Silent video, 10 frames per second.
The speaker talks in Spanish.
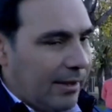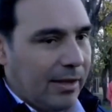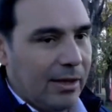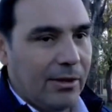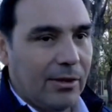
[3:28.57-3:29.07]

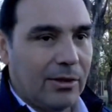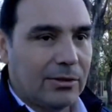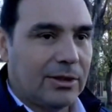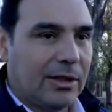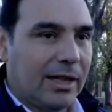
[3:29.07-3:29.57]
de
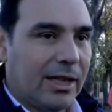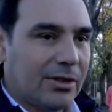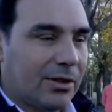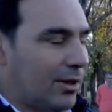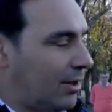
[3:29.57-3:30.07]
los
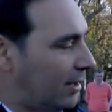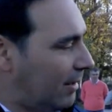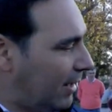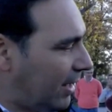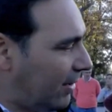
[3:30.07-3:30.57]
ingresos de los
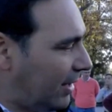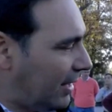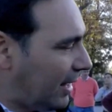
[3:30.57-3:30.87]
trabajadores